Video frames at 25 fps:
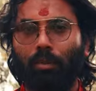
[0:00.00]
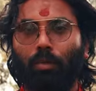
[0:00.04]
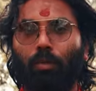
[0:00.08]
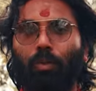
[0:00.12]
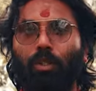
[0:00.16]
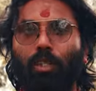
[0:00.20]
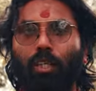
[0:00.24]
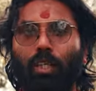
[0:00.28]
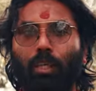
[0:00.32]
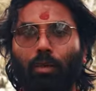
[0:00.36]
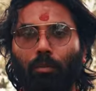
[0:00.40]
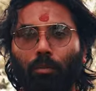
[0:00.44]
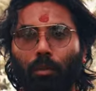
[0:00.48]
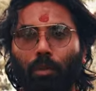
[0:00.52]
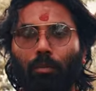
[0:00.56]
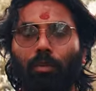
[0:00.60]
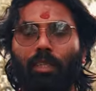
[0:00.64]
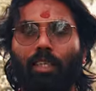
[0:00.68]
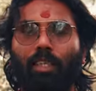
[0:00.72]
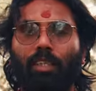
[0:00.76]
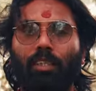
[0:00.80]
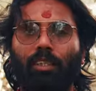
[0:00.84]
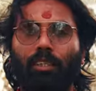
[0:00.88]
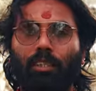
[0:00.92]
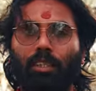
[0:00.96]
कुछ अनुभव
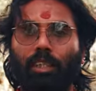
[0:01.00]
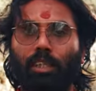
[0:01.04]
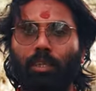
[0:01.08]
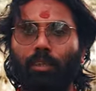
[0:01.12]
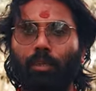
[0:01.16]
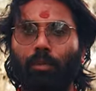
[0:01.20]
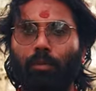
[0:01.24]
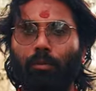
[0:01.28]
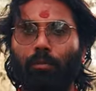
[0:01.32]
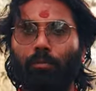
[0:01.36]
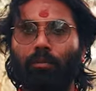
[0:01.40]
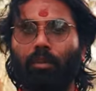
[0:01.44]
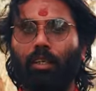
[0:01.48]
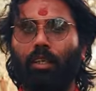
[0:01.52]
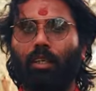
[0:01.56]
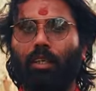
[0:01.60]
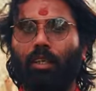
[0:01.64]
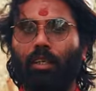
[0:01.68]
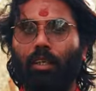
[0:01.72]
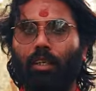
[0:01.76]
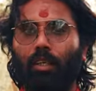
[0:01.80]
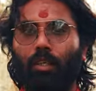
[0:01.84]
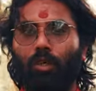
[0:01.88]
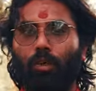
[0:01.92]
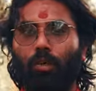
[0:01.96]
बताना चाहता
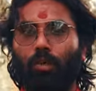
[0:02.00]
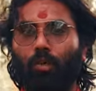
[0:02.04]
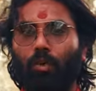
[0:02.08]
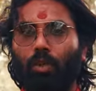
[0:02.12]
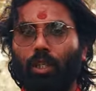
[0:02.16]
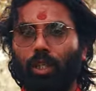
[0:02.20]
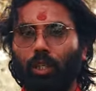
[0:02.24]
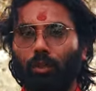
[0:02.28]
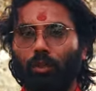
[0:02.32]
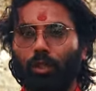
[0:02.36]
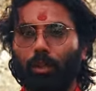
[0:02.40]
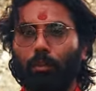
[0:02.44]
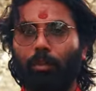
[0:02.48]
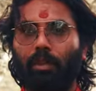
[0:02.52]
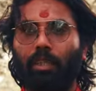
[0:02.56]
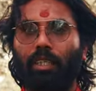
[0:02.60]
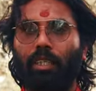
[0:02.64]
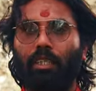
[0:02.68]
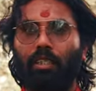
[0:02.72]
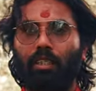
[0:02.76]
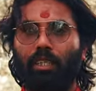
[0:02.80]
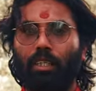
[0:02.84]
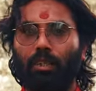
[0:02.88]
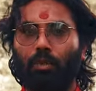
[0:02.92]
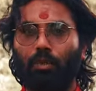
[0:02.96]
हूँ गुरुदेव से मैं
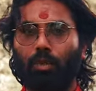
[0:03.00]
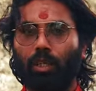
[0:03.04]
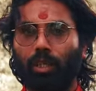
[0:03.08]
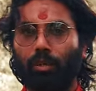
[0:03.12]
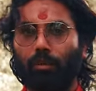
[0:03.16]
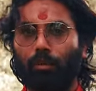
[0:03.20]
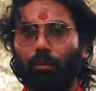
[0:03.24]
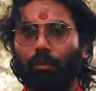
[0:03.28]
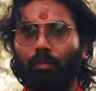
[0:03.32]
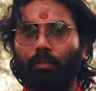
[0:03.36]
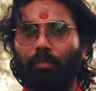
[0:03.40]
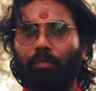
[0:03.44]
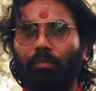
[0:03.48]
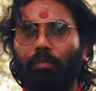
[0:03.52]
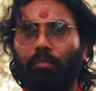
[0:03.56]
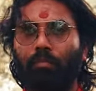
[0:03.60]
कैसे जुड़ा हूँ